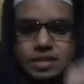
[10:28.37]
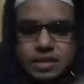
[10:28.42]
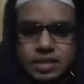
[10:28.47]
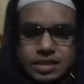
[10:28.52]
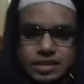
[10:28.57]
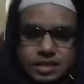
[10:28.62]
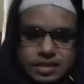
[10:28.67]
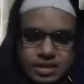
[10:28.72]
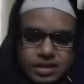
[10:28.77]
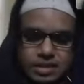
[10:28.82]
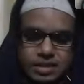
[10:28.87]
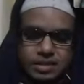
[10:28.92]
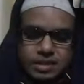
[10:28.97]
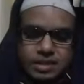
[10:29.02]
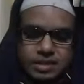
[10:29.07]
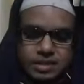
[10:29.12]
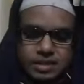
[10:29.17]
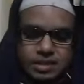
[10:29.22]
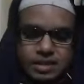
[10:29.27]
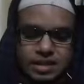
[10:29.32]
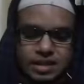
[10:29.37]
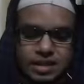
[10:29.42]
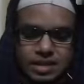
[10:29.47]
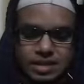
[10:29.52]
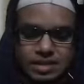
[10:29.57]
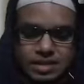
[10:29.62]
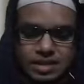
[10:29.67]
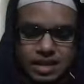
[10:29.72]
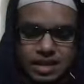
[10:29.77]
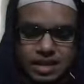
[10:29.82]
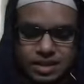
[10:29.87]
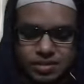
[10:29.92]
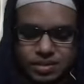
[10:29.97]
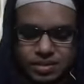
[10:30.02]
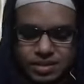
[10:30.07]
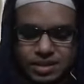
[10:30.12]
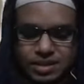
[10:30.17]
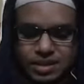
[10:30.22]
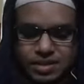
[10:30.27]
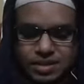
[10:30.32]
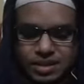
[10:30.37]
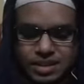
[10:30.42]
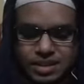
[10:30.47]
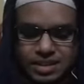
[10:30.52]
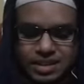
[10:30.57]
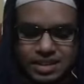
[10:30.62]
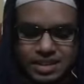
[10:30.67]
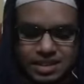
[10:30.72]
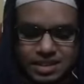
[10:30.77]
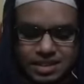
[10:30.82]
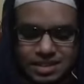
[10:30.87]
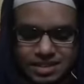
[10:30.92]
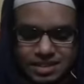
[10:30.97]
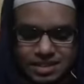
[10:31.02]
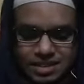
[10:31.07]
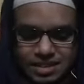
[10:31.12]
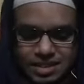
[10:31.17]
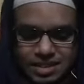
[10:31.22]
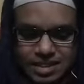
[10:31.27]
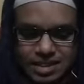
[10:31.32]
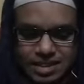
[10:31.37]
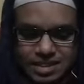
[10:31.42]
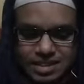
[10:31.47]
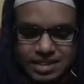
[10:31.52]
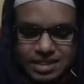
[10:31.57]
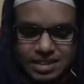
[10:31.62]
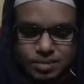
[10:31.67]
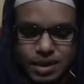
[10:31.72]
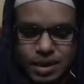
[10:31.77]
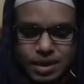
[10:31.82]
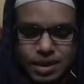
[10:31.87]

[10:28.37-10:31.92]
জি জি আলহামদুলিল্লাহ ভাই হ্যাঁ। জি ভাই